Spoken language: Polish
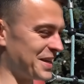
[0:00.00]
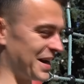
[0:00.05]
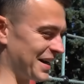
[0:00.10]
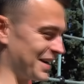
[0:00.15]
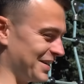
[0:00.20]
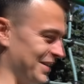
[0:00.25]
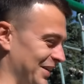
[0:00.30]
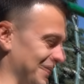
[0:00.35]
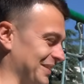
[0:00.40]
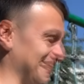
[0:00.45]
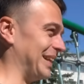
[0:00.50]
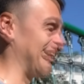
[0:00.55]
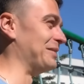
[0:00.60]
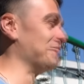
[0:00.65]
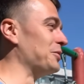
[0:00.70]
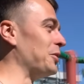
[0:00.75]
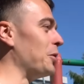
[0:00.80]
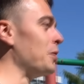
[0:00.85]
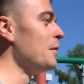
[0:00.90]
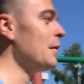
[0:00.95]

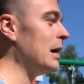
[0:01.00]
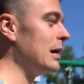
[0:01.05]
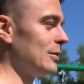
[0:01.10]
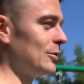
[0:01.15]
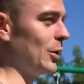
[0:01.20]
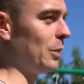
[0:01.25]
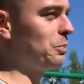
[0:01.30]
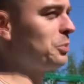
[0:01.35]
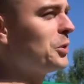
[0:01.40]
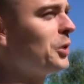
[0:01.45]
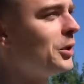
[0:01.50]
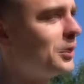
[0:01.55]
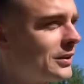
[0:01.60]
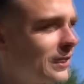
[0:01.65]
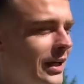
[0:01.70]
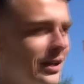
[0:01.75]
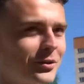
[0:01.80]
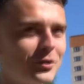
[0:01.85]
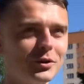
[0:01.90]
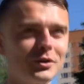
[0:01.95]
przeglądam, no, no
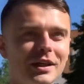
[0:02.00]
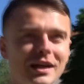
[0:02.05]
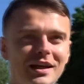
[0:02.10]
Piotrek, to